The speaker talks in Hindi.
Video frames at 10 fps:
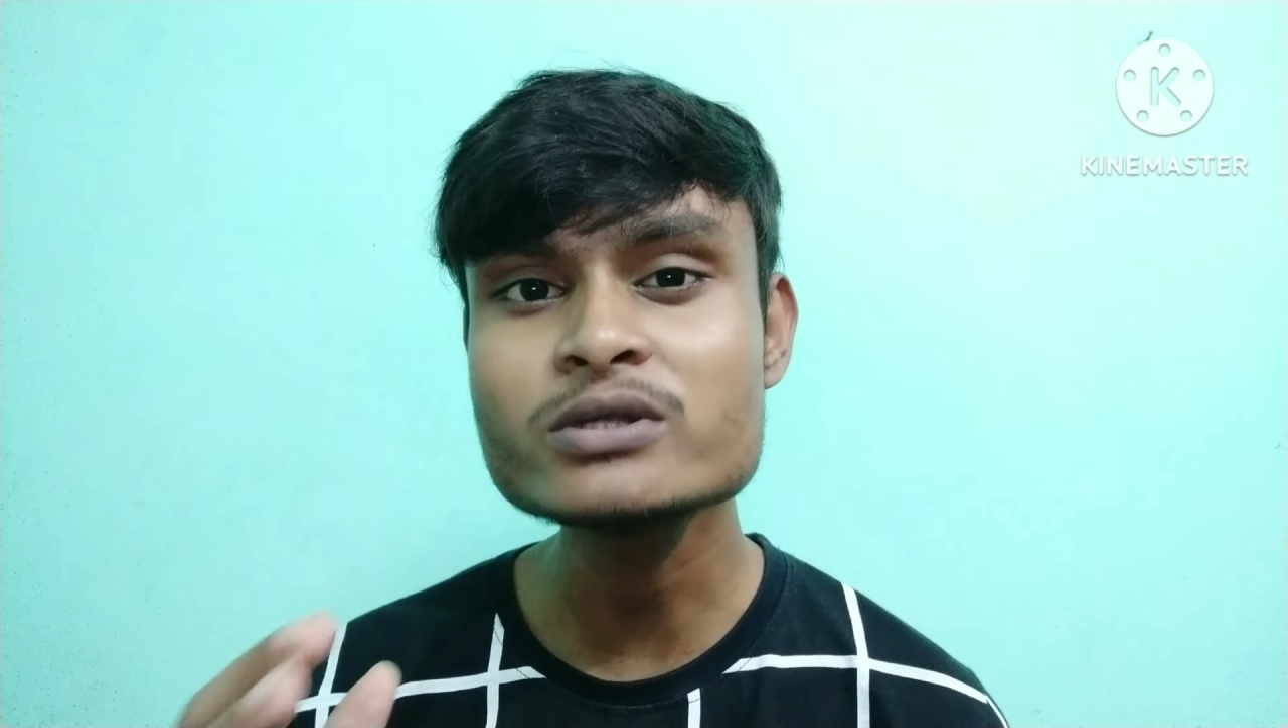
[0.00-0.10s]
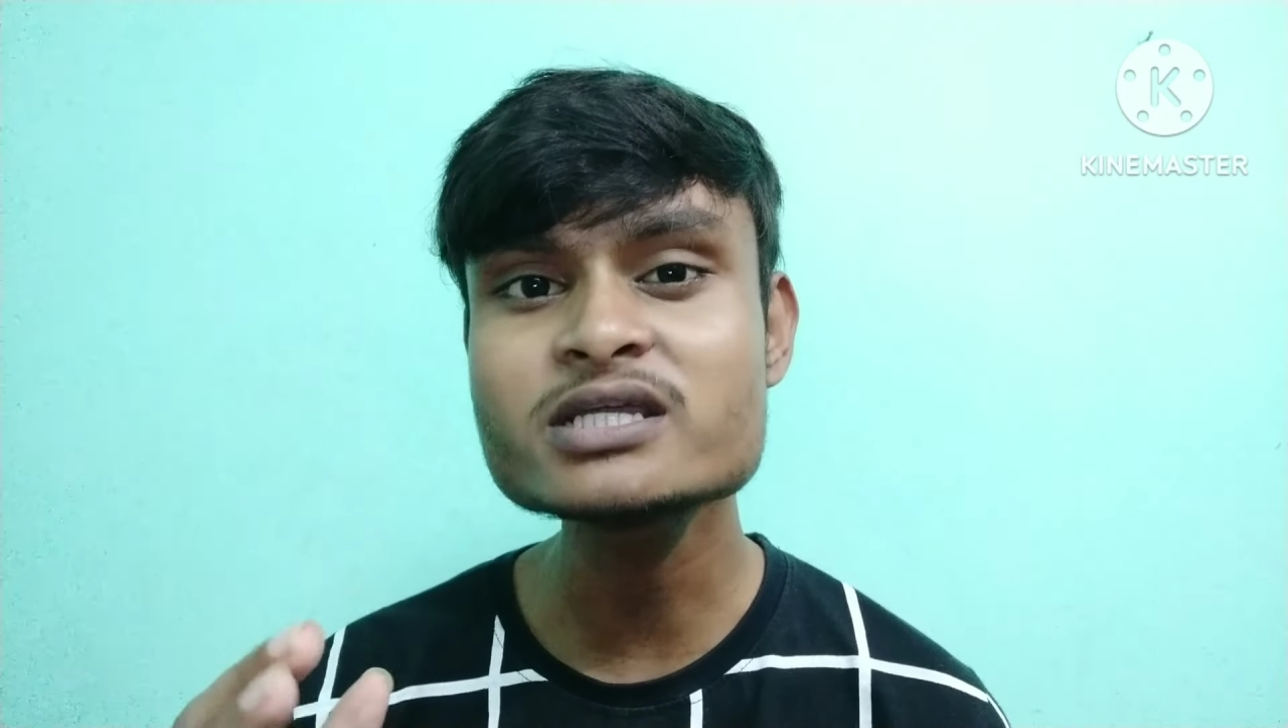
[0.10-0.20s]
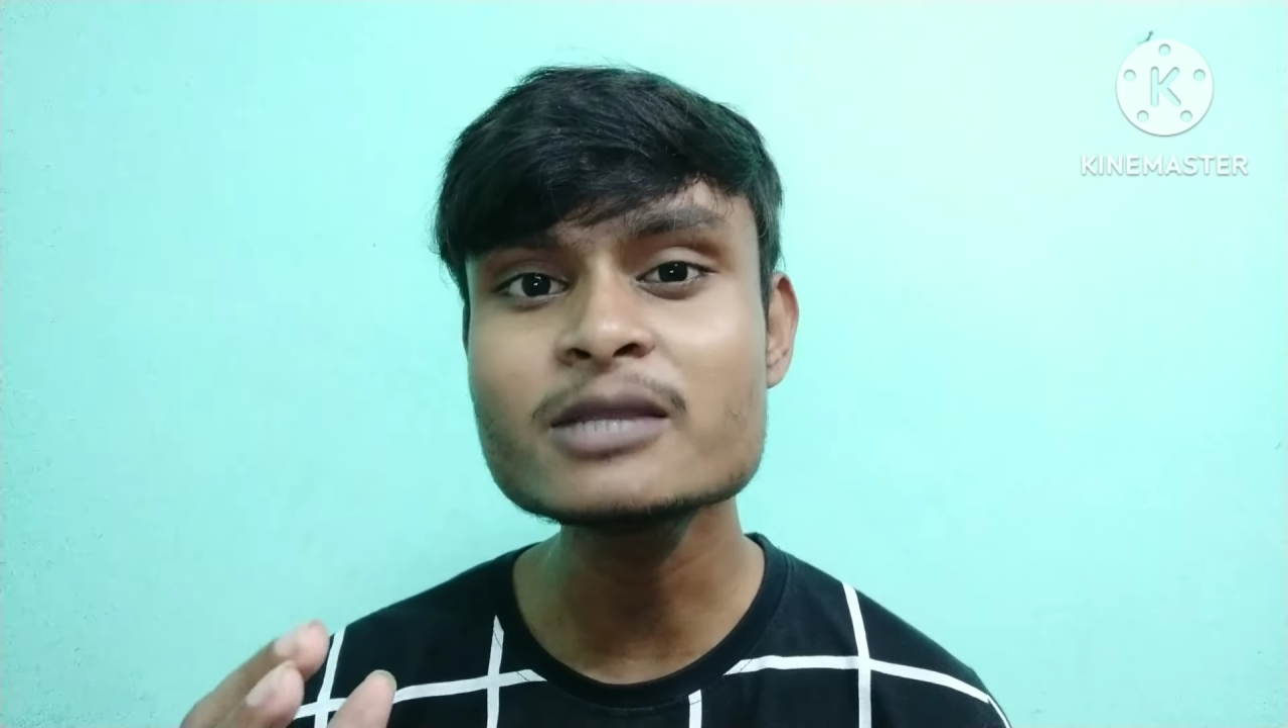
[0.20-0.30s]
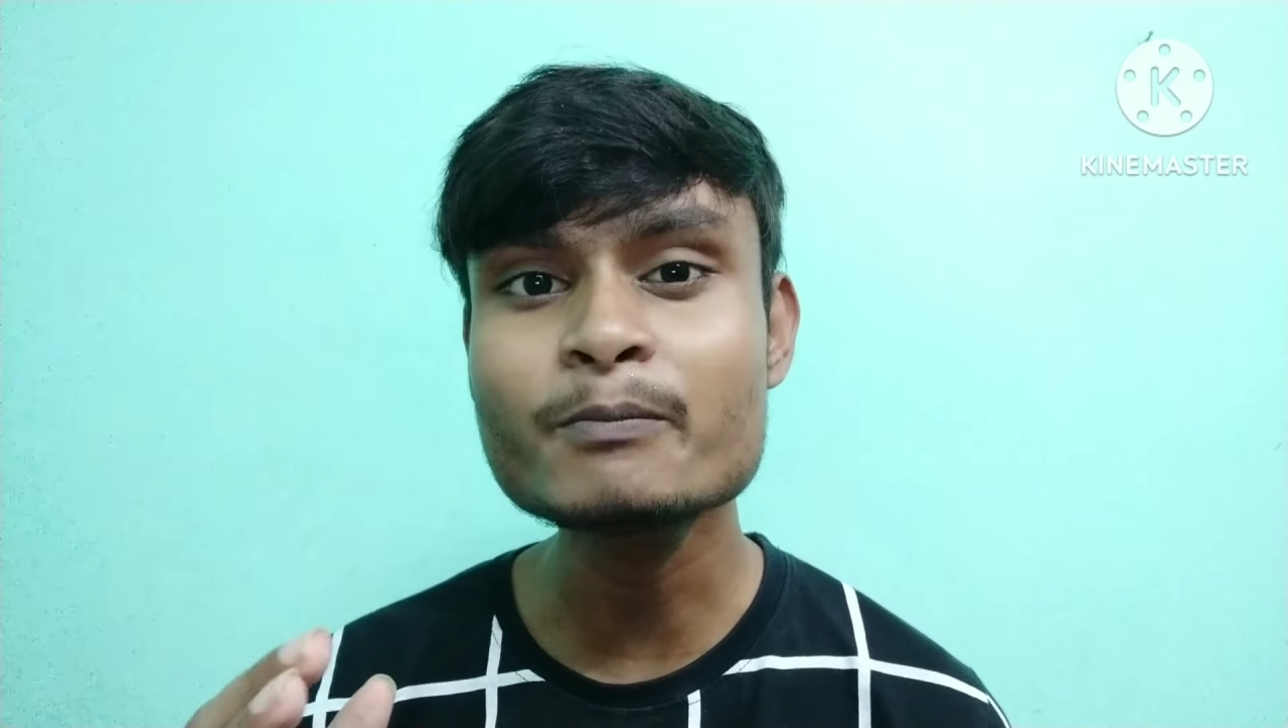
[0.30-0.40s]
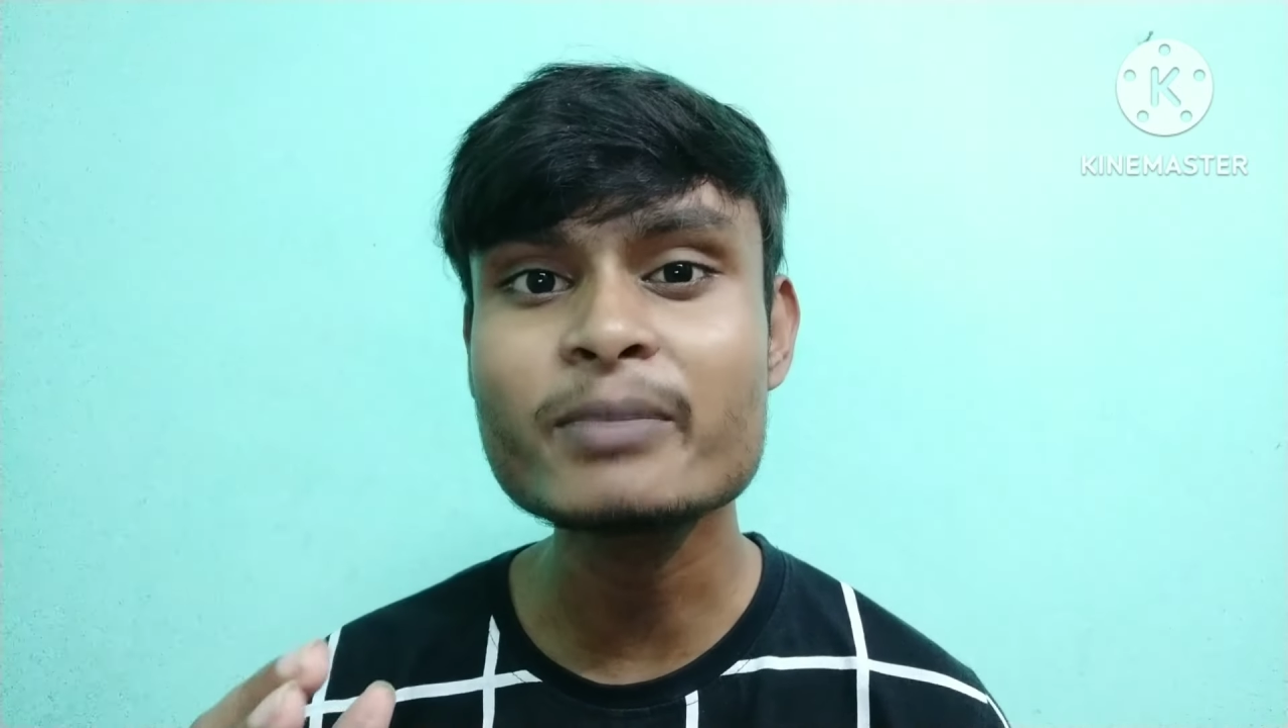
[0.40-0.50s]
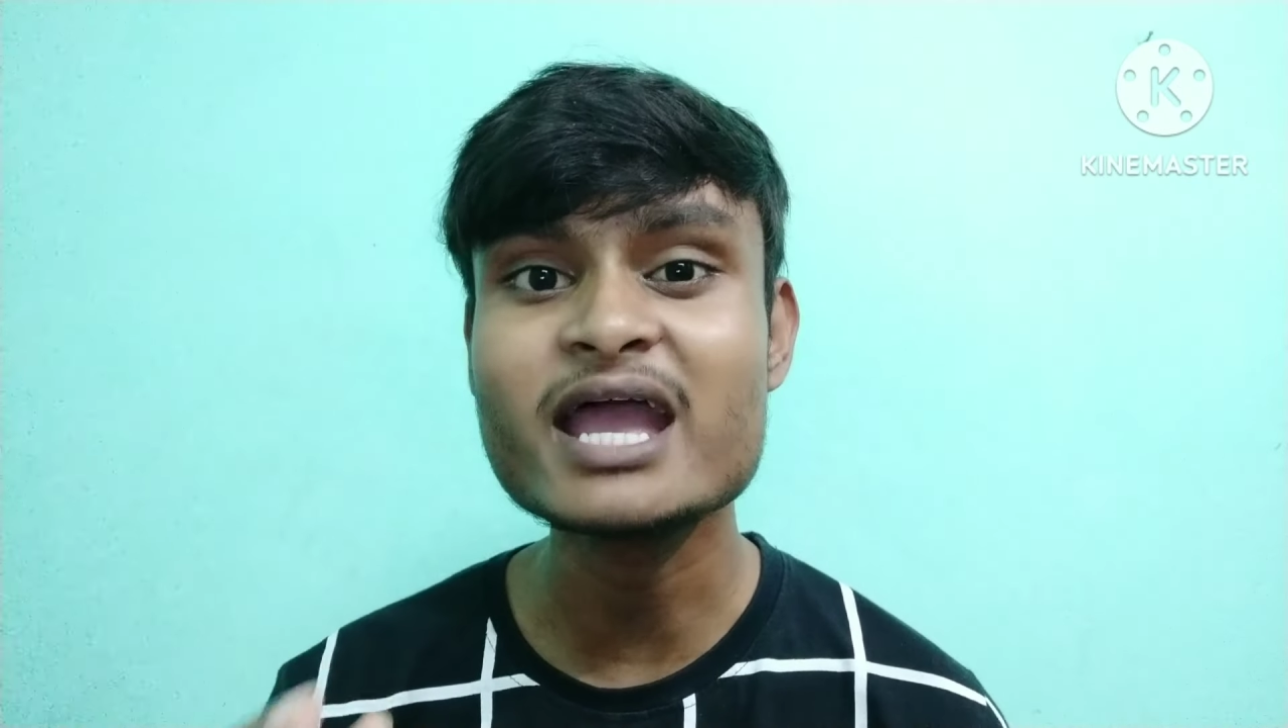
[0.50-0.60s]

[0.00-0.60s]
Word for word: उनकी